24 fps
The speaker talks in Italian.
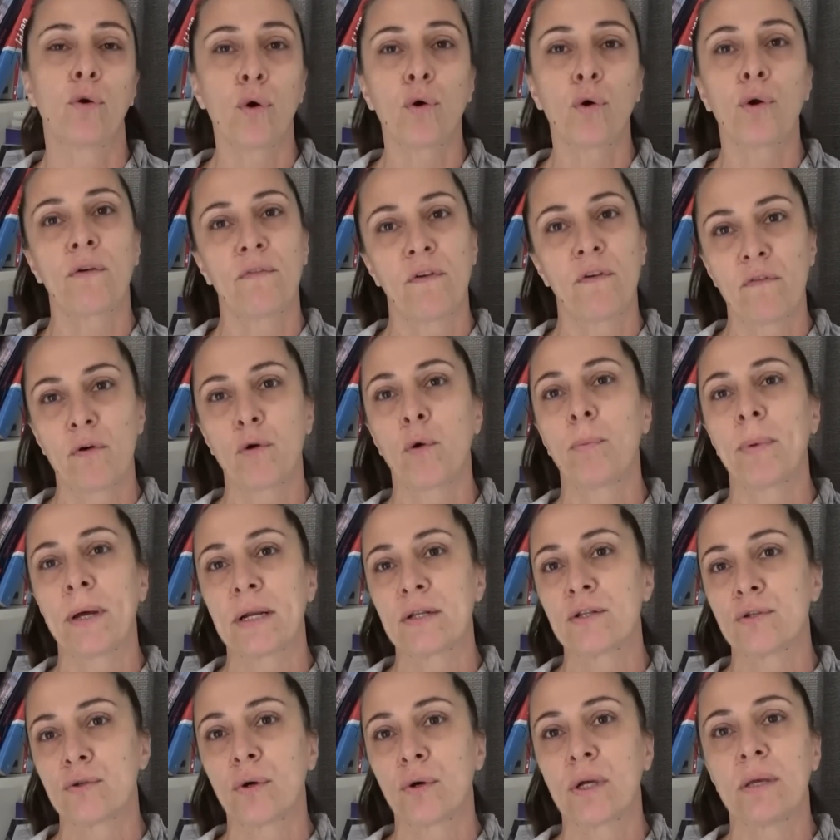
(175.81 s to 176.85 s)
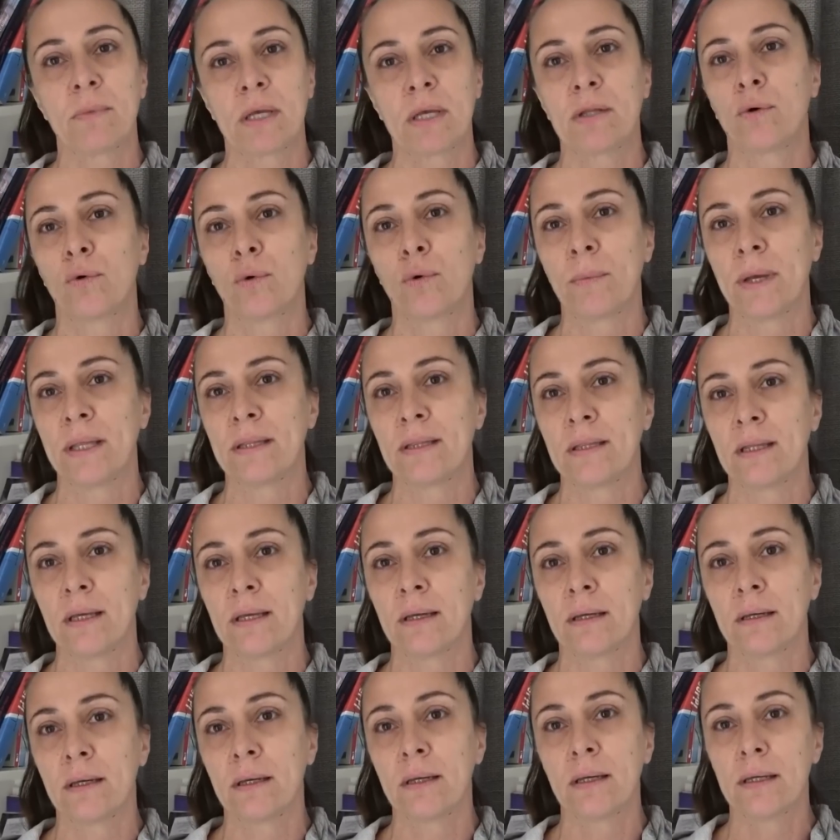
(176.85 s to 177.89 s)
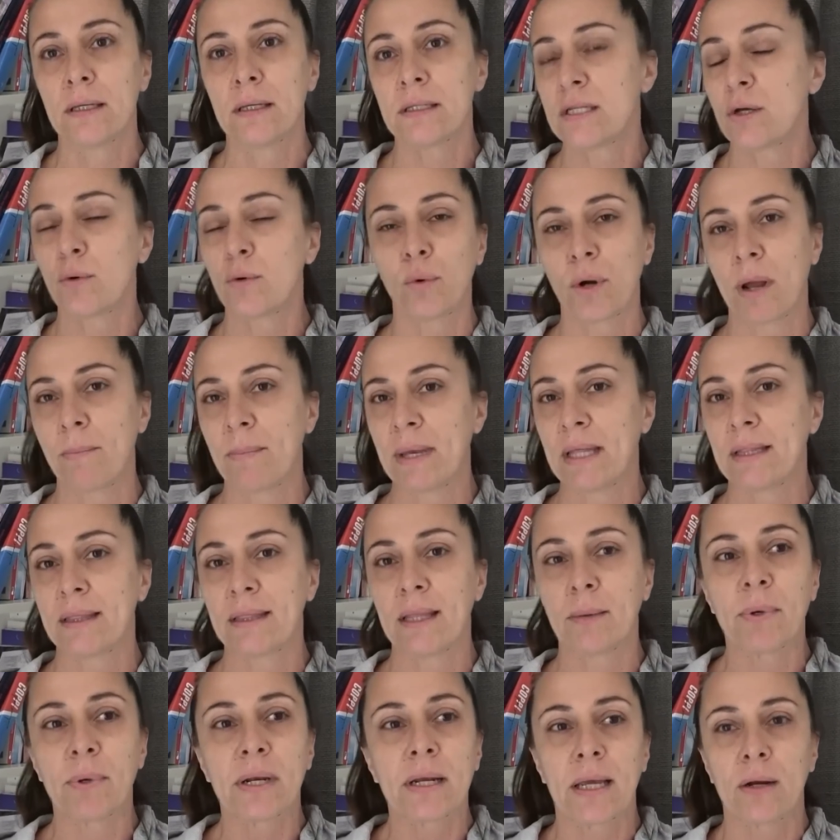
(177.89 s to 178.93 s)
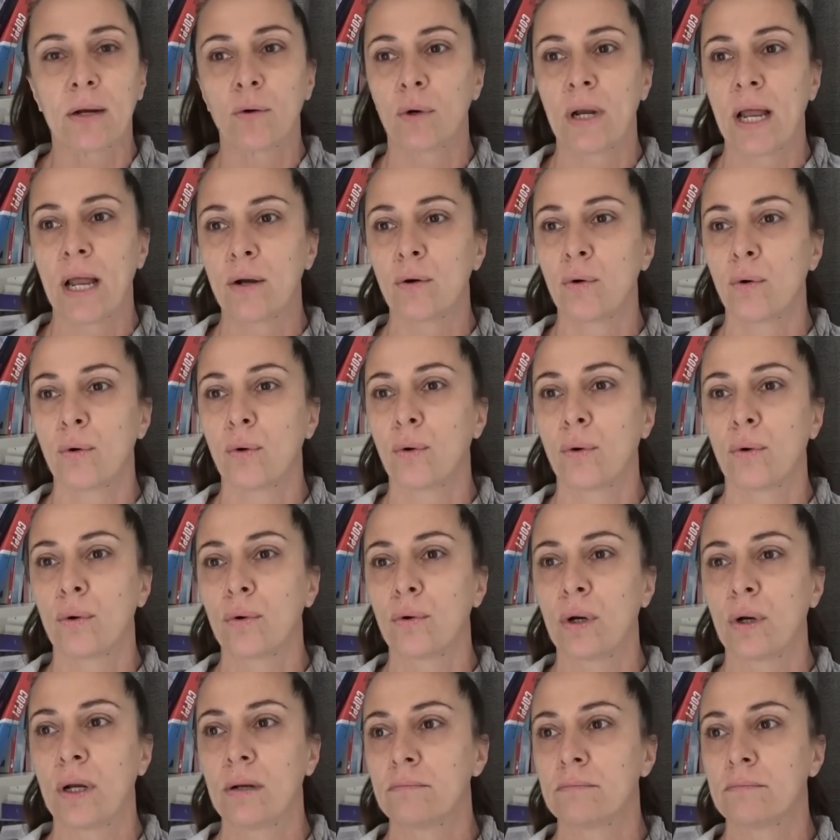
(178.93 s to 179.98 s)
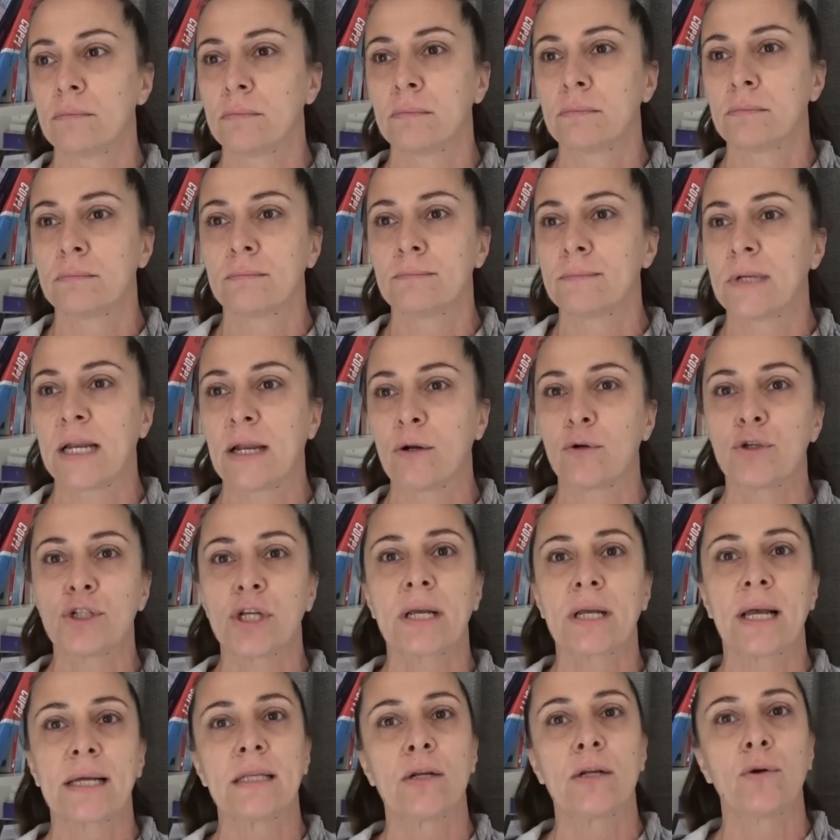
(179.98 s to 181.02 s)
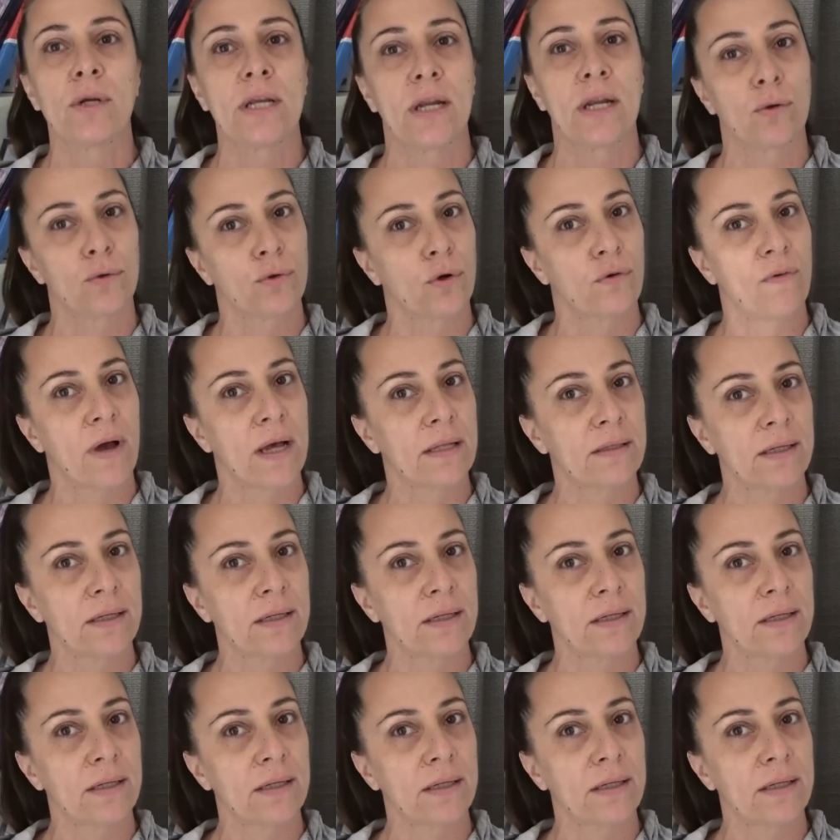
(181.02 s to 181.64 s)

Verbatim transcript: Loro avevano perso i miei documenti, sicuramente, perché non l'hanno, non, l'hanno cercati e non li hanno trovati.